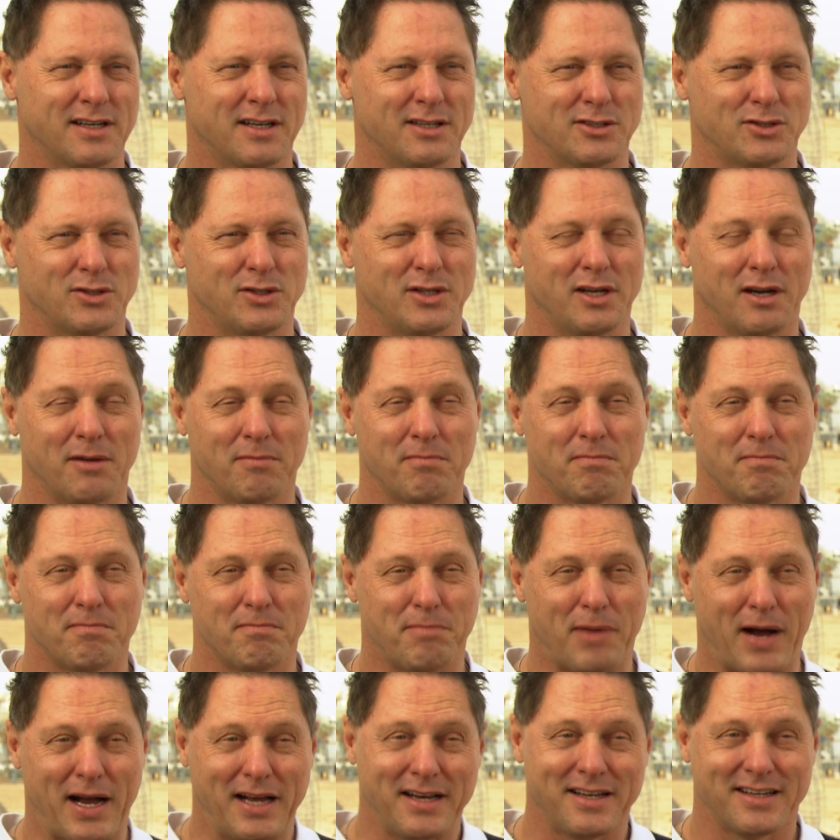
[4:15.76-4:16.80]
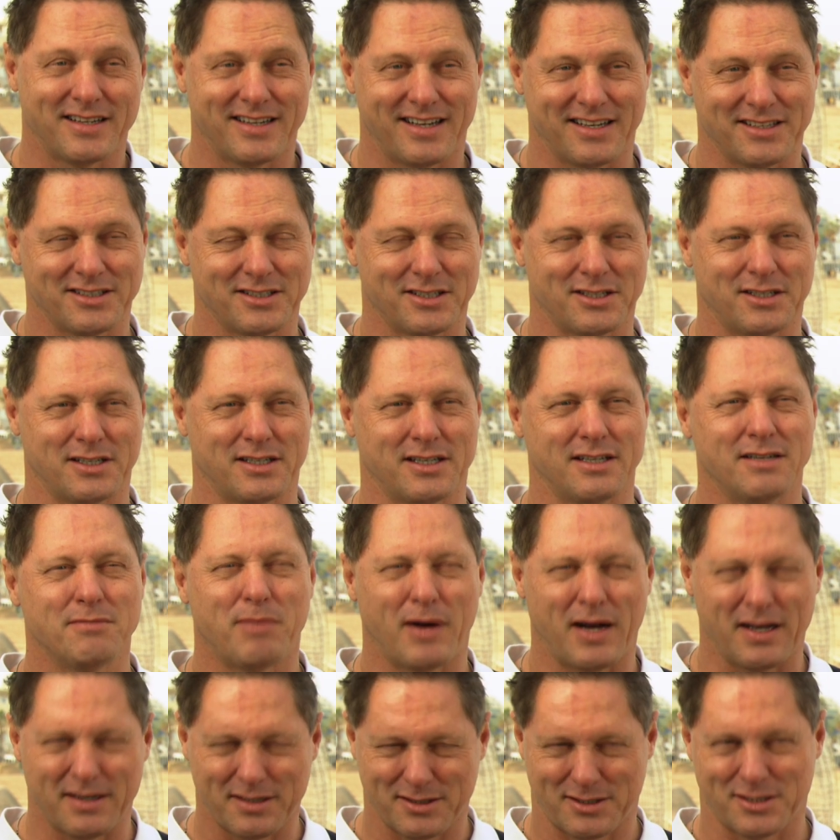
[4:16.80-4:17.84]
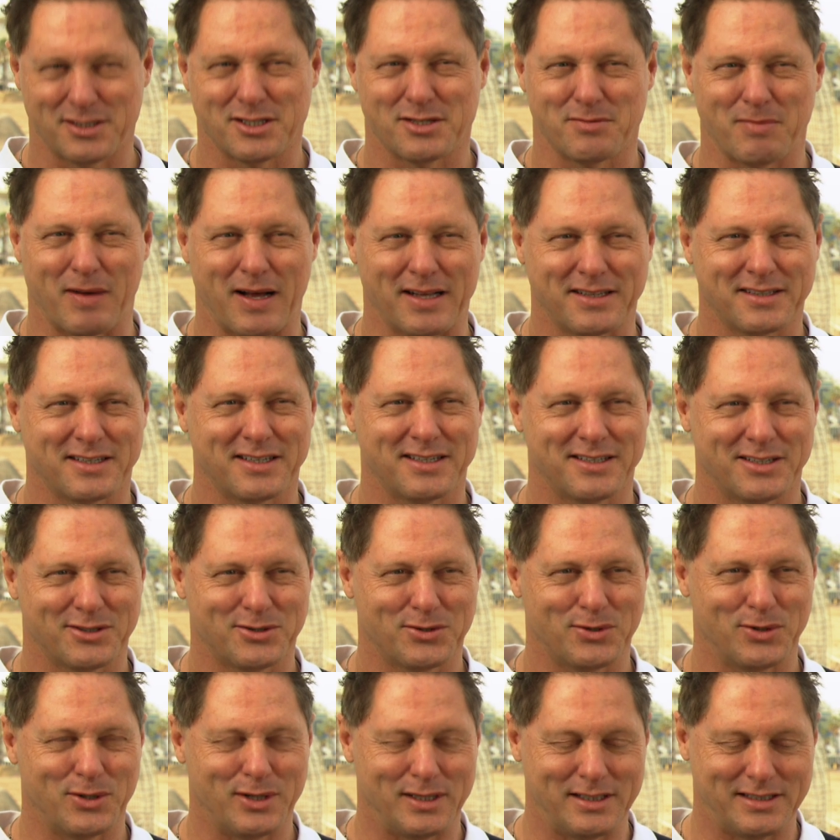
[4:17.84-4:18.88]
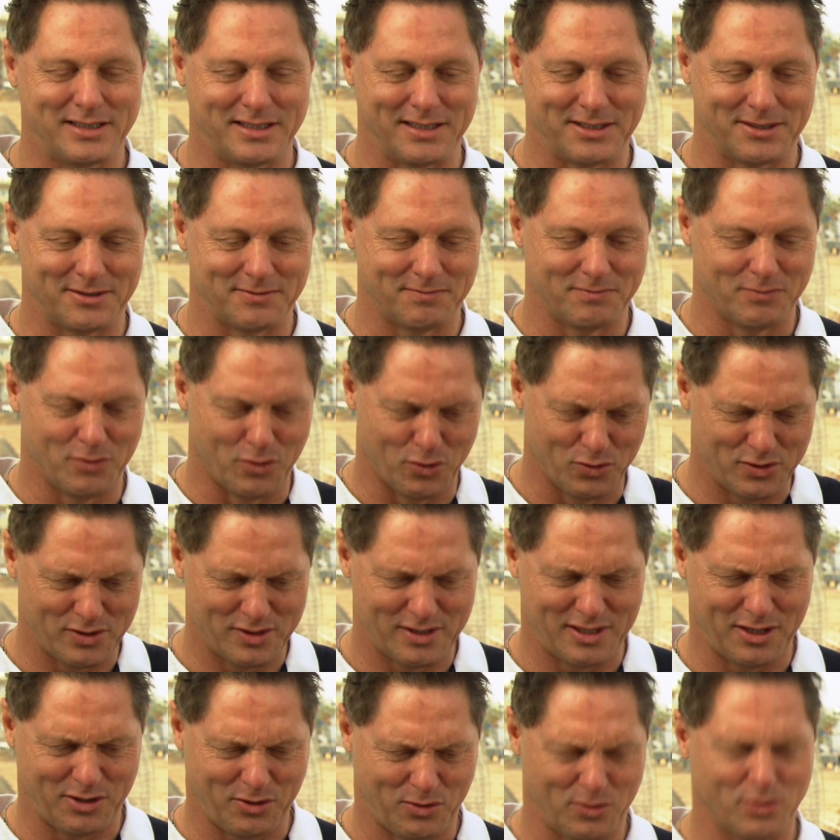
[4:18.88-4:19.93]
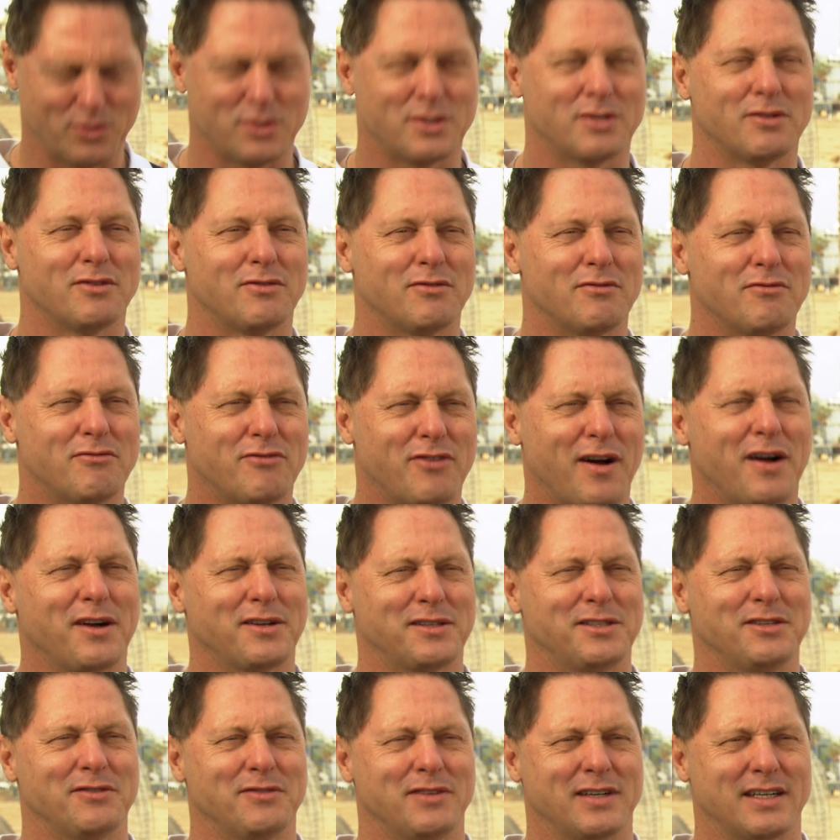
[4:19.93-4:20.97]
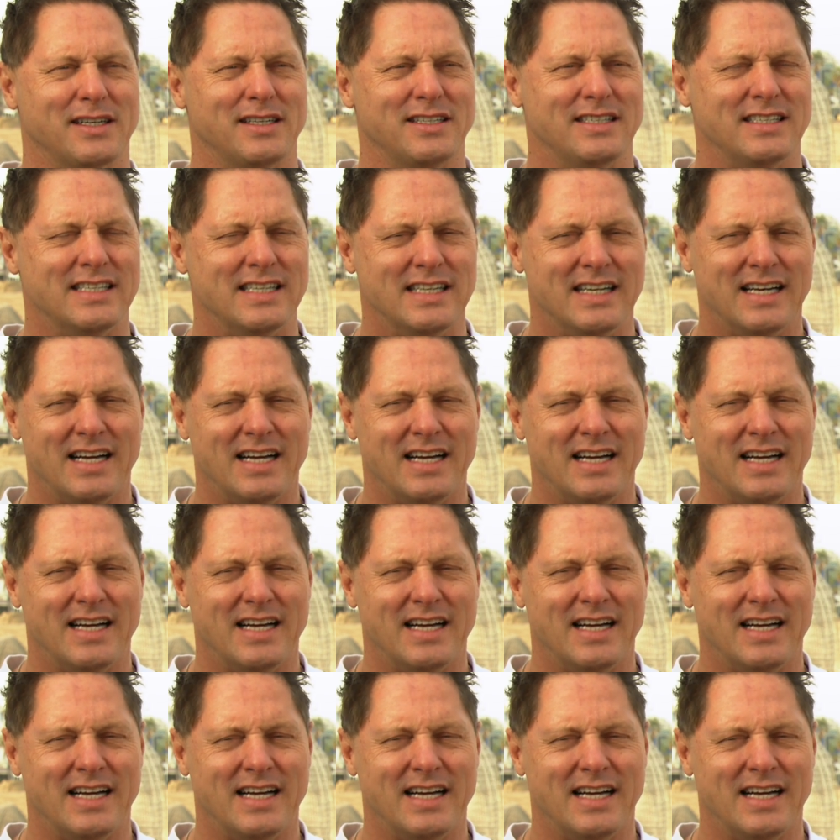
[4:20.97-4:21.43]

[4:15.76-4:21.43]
Also die haben beide einen anderen Grill. Beides ein Smart Grill natürlich. Ähm, unten der große fahraktive Grill.